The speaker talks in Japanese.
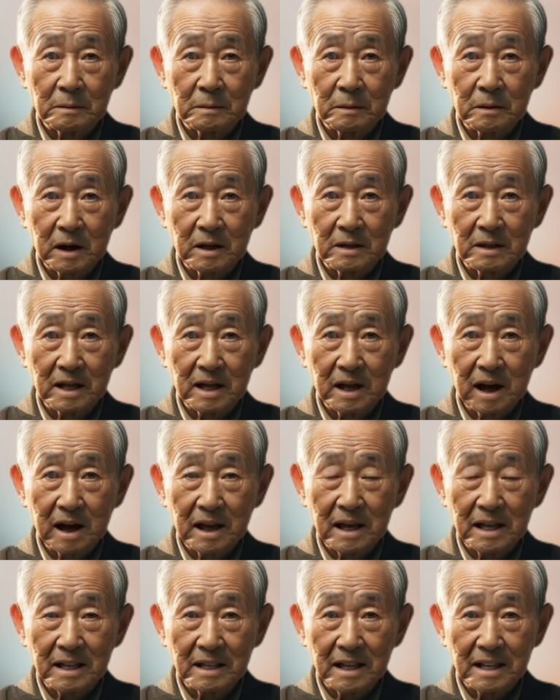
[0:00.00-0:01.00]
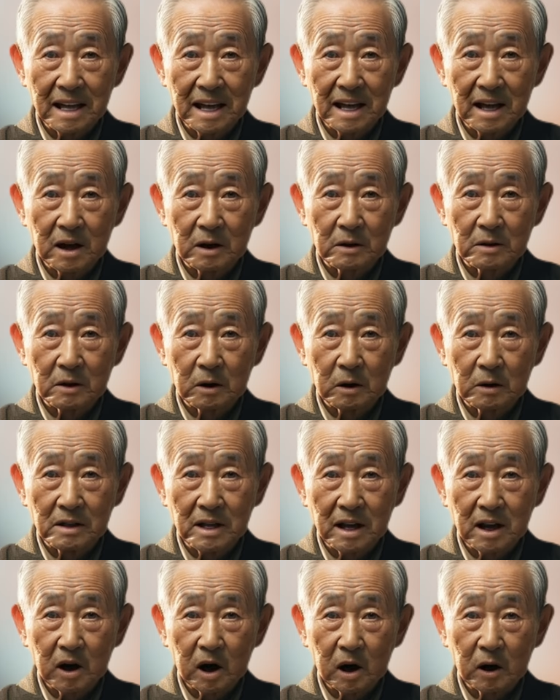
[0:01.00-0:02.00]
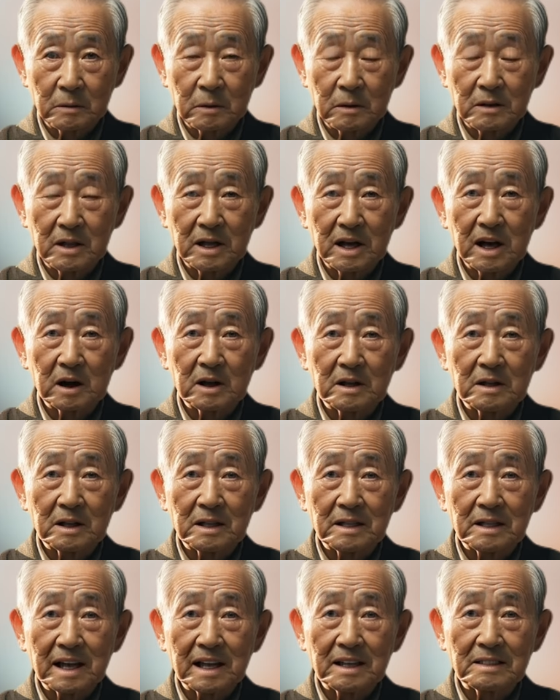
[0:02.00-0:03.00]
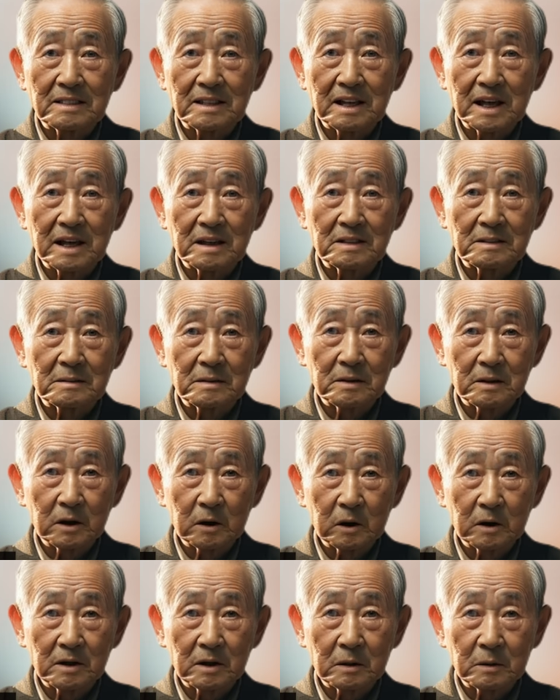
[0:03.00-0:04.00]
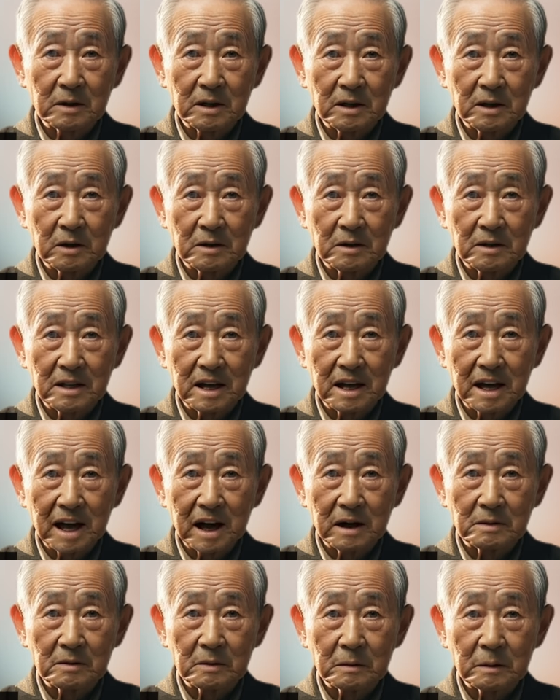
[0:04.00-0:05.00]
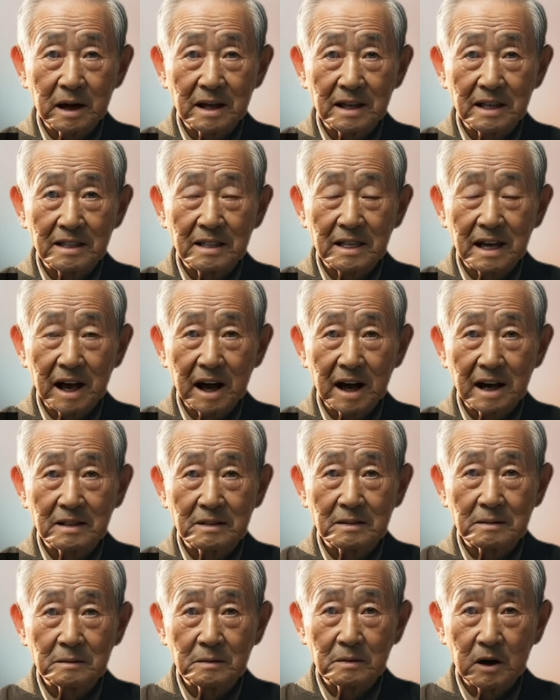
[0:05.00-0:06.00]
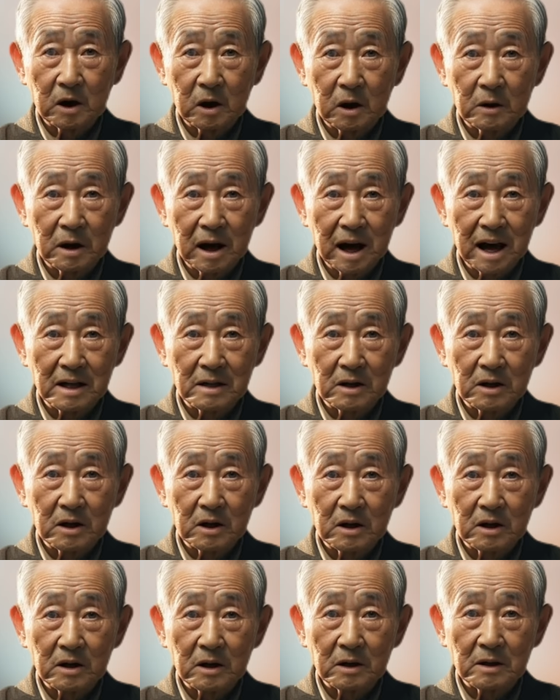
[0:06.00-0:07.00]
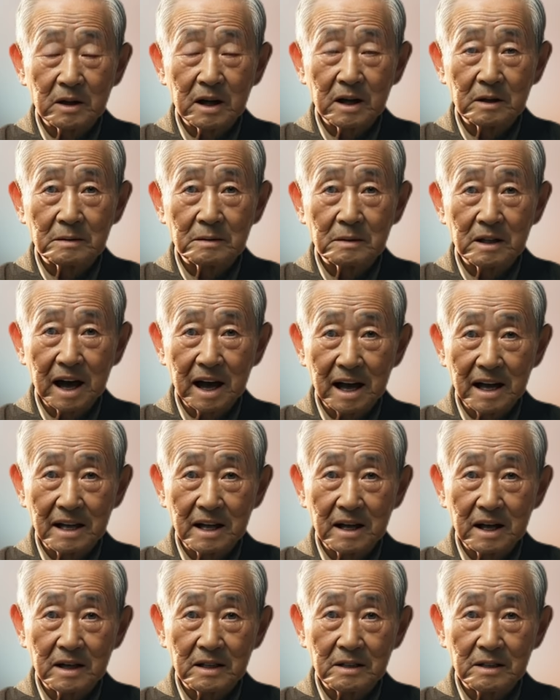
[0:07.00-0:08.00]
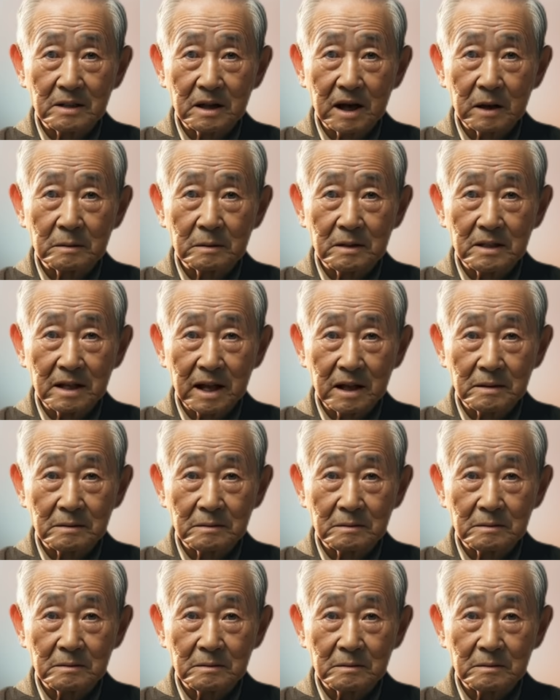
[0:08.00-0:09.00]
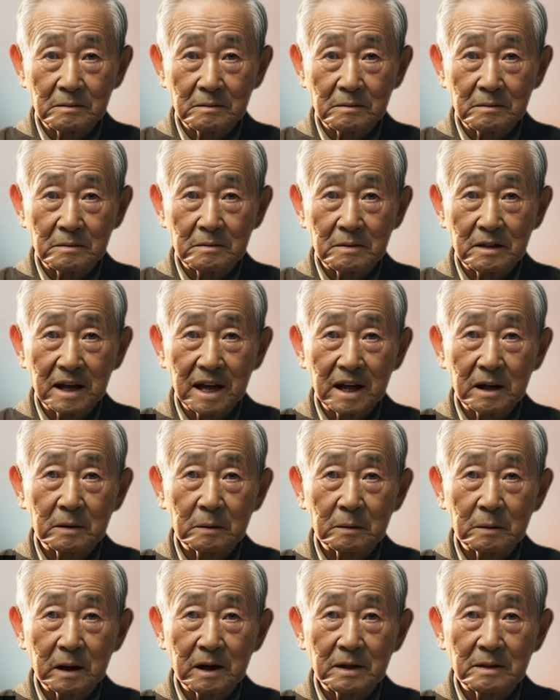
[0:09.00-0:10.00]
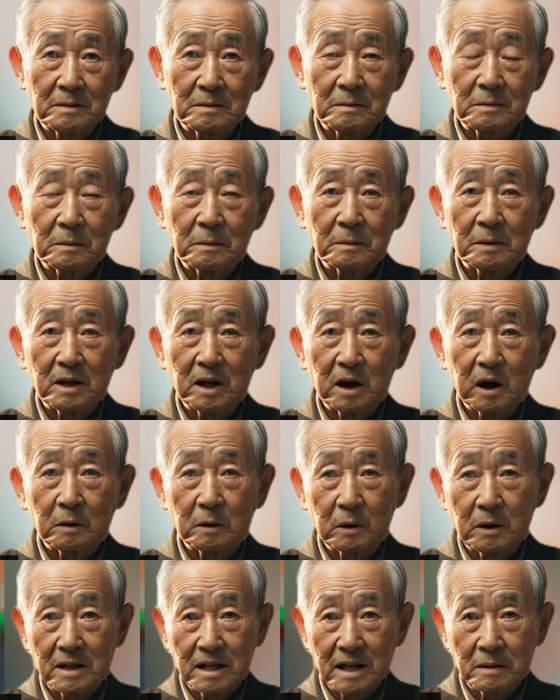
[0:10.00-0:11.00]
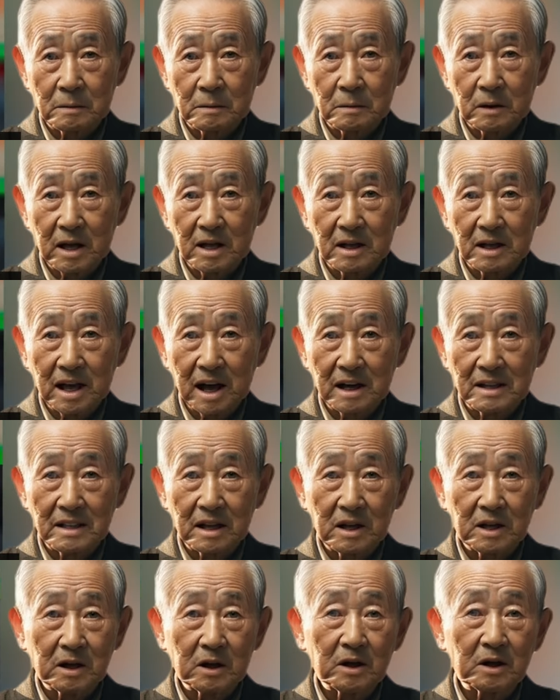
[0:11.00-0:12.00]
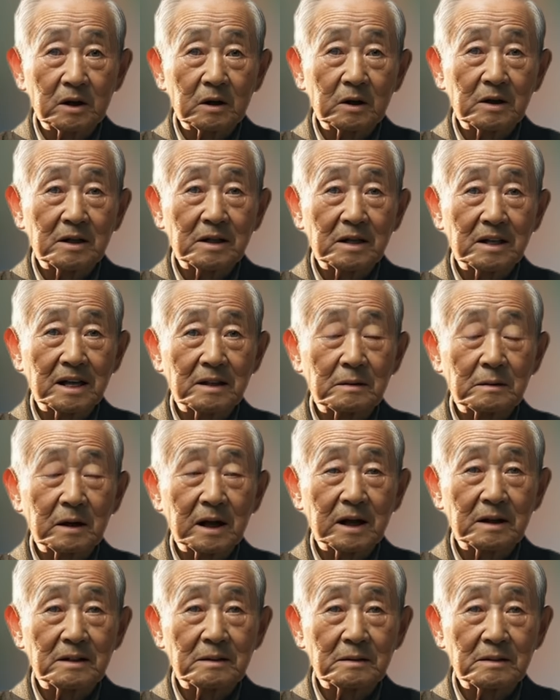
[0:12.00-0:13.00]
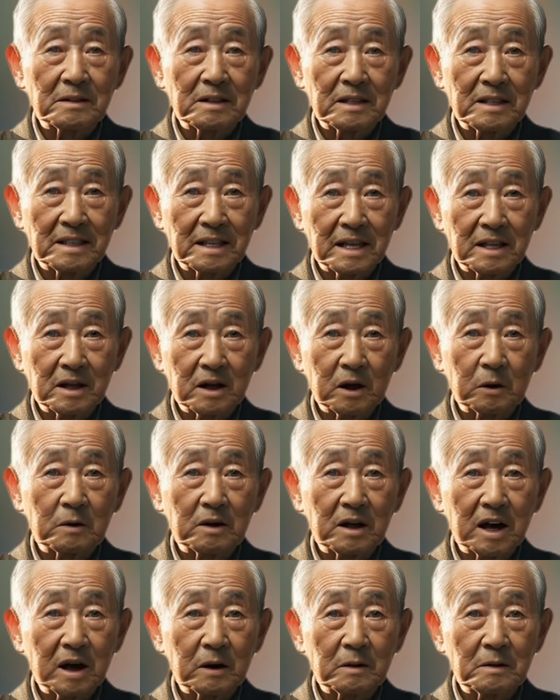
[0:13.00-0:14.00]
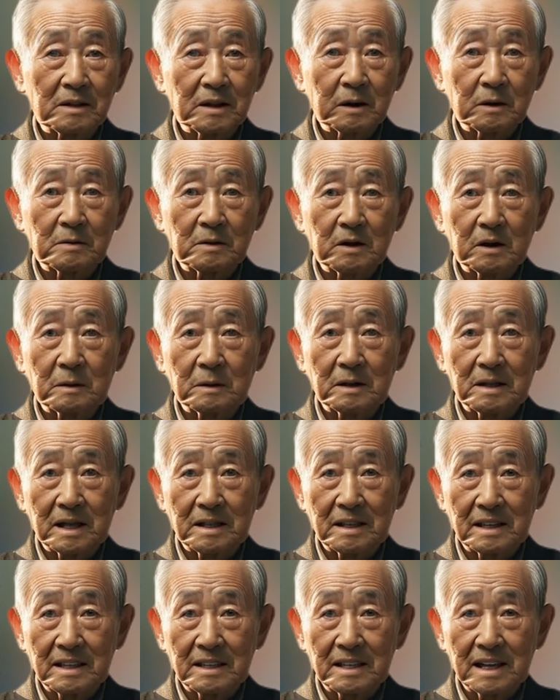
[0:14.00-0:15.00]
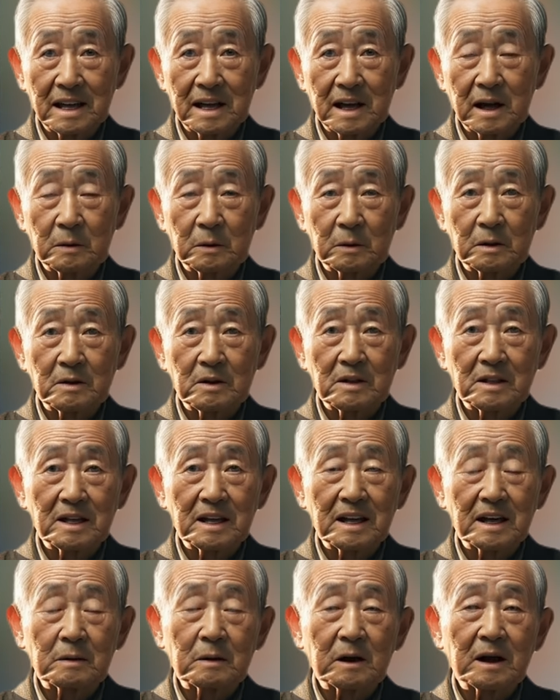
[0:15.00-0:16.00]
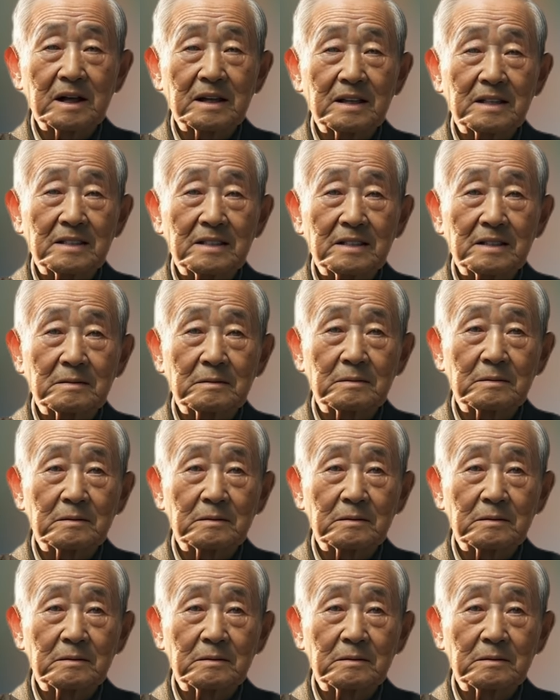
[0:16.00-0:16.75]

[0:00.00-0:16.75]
眞子さんがケネディ家を当然訪問したことに対して、当時はその真意が不明でしたが、今回の就職によって明らかとなりました。いわば、メトロリタン美術館に就職するため、事前の打ち合わせを含めてネディ家を訪れたわけです。